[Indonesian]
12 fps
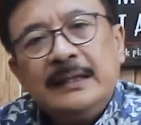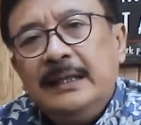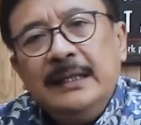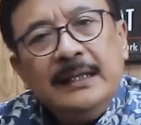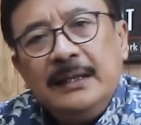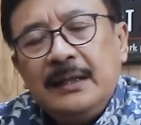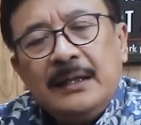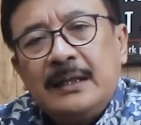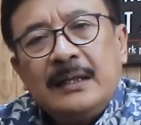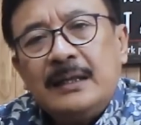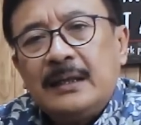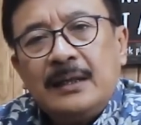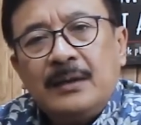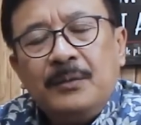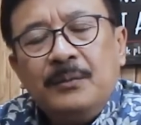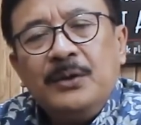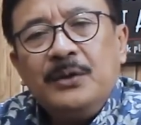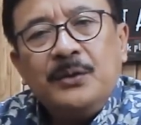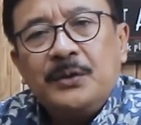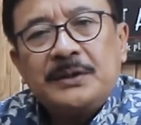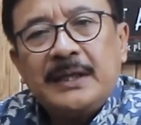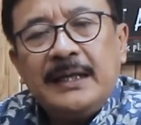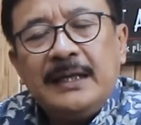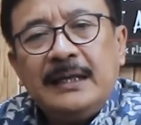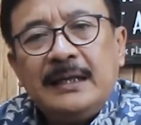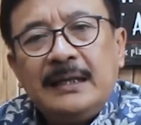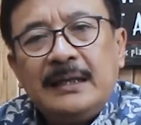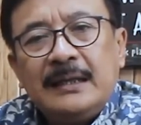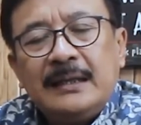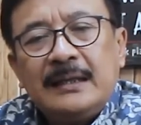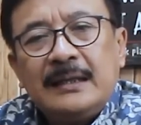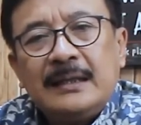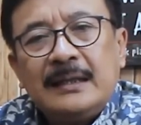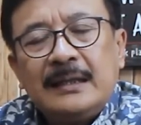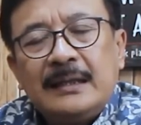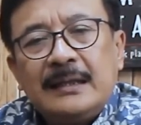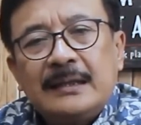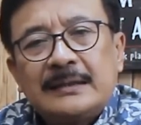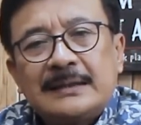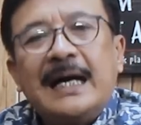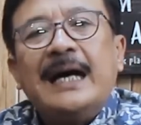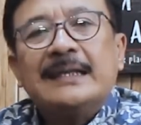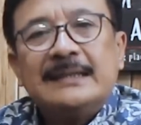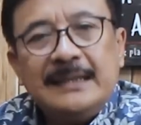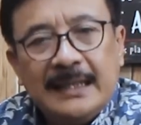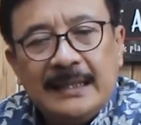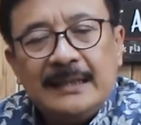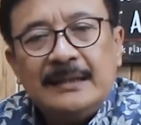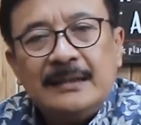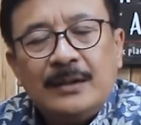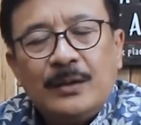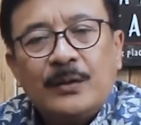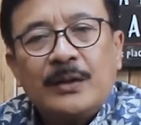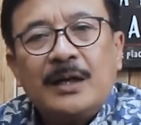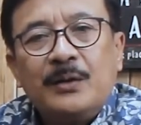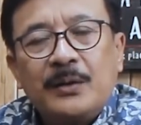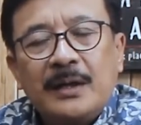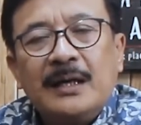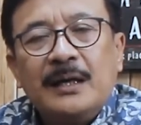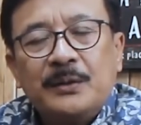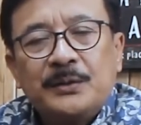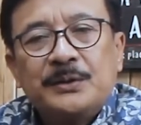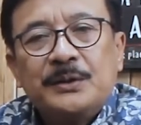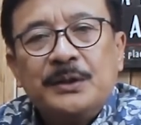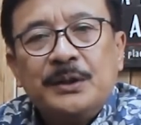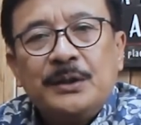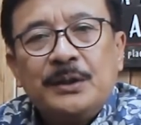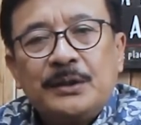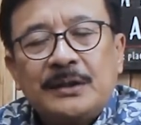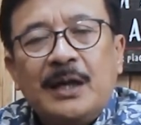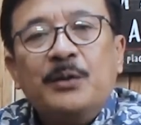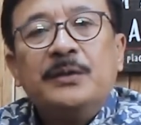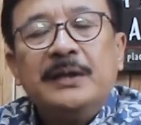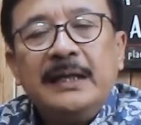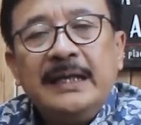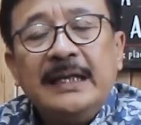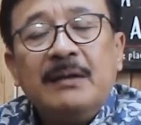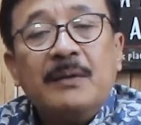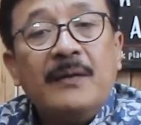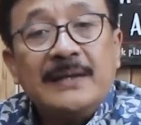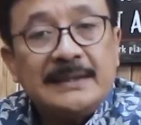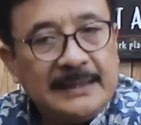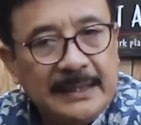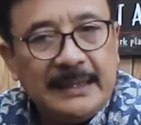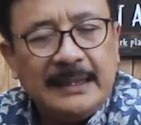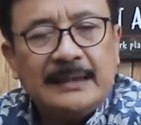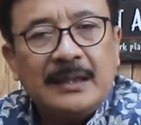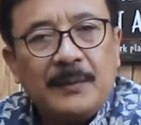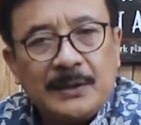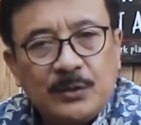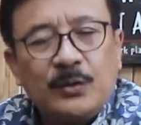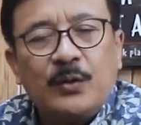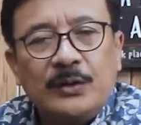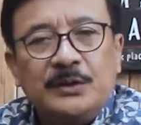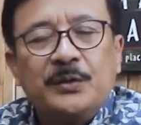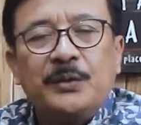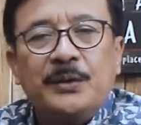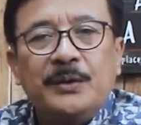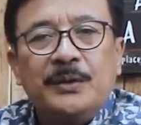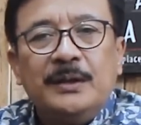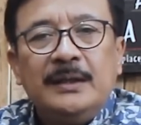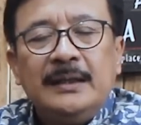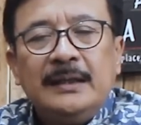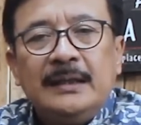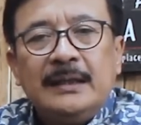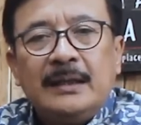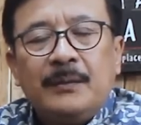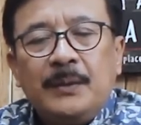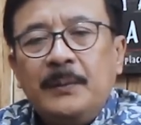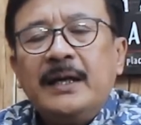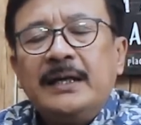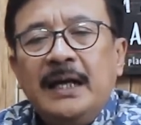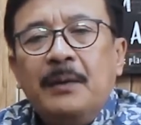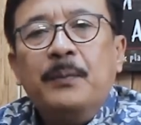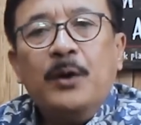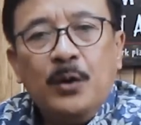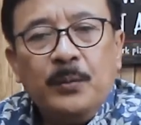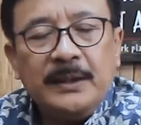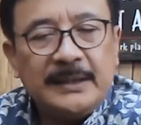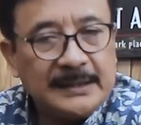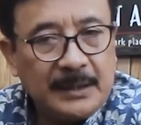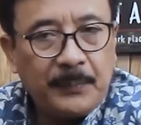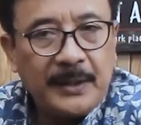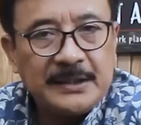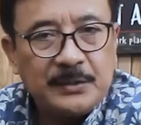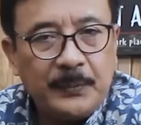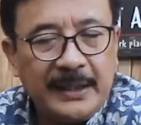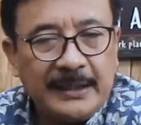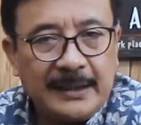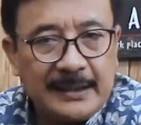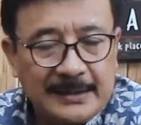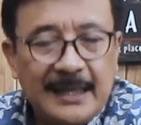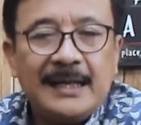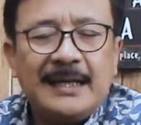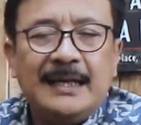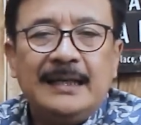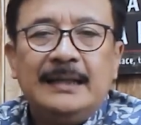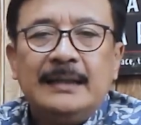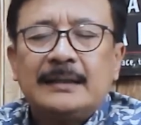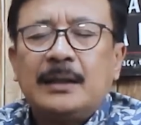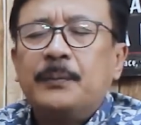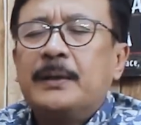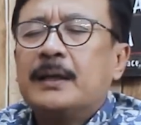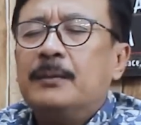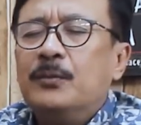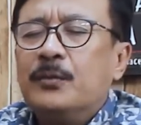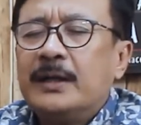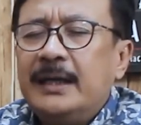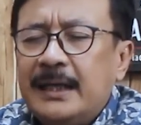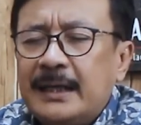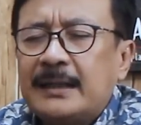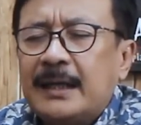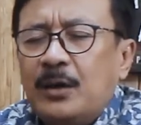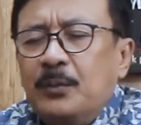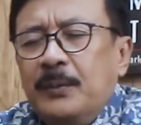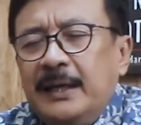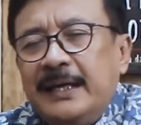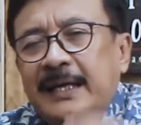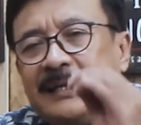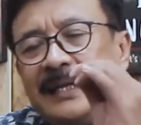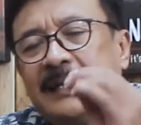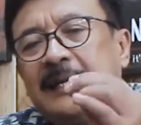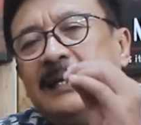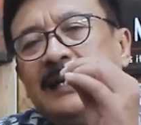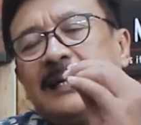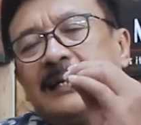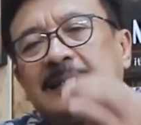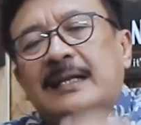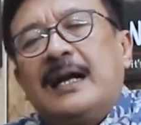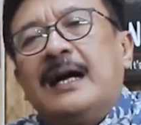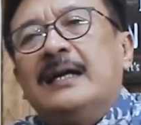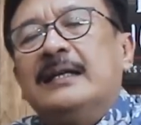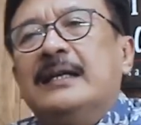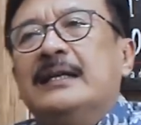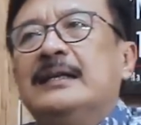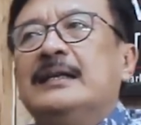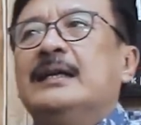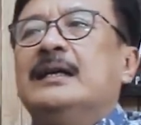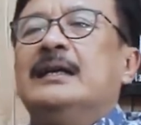Ini menurut saya saatnya orang-orang harus tahu diri dan mawas diri, termasuk Roy Suryo. Memang dia belum ditetapkan sebagai tersangka, tapi kemungkinan kalau melihat dari keterangan dari